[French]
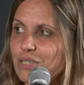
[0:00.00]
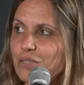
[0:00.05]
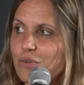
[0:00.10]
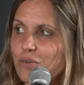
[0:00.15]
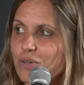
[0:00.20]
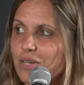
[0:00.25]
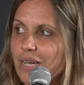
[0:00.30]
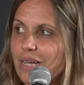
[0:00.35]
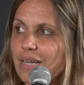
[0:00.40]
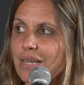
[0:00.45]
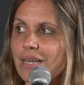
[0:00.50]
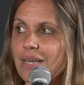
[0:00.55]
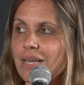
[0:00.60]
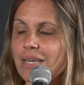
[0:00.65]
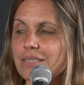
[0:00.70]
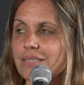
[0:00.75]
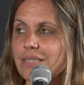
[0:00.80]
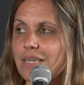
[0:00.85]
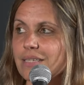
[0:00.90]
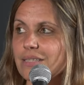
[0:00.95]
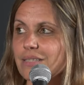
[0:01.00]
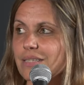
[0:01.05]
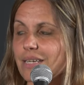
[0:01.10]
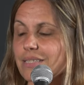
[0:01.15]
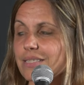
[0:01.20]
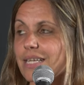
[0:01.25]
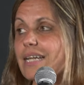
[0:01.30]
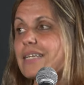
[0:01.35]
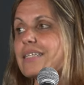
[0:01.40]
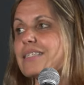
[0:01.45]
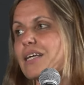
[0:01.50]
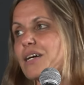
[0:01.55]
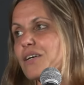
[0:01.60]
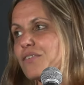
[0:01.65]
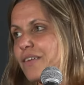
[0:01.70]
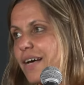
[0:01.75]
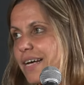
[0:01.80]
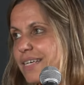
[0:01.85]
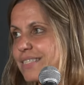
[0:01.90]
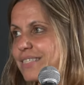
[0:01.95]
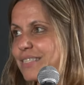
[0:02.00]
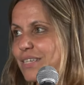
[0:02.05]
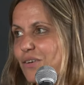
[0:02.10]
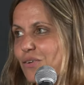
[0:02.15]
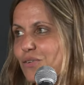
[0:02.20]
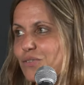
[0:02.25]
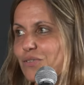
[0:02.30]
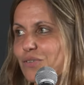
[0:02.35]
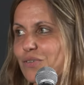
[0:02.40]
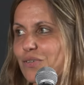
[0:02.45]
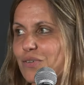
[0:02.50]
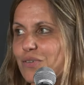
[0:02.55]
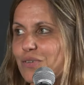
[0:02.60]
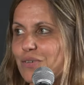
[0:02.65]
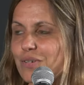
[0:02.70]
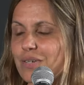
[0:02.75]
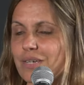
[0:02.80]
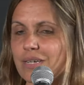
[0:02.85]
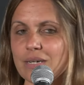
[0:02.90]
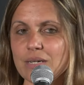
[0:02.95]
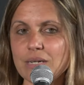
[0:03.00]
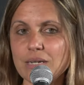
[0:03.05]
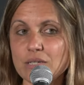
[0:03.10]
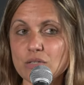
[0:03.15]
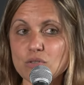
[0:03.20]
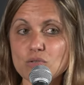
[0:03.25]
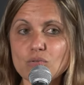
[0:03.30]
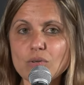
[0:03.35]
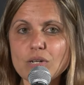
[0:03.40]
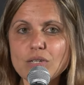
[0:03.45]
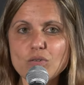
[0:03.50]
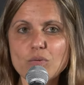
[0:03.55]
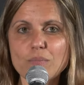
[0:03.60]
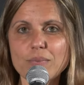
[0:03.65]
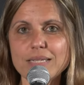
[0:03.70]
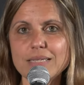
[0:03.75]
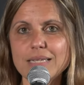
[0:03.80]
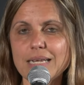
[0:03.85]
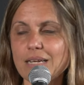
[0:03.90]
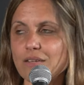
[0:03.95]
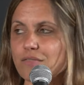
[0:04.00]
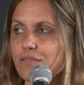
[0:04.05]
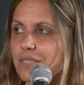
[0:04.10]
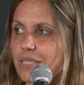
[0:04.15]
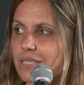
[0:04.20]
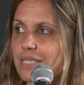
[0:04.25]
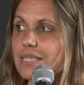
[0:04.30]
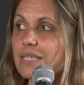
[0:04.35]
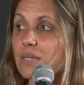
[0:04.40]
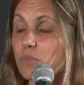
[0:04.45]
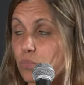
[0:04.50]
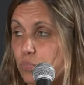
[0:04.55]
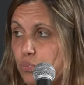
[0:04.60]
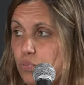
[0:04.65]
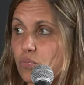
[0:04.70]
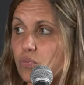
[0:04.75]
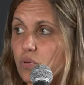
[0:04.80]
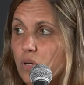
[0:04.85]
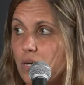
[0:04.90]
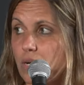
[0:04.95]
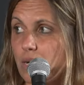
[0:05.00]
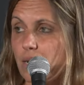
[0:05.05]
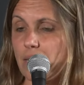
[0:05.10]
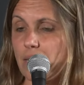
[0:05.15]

Donc euh, c'est l'interface entre euh, tous les domaines de la physique pour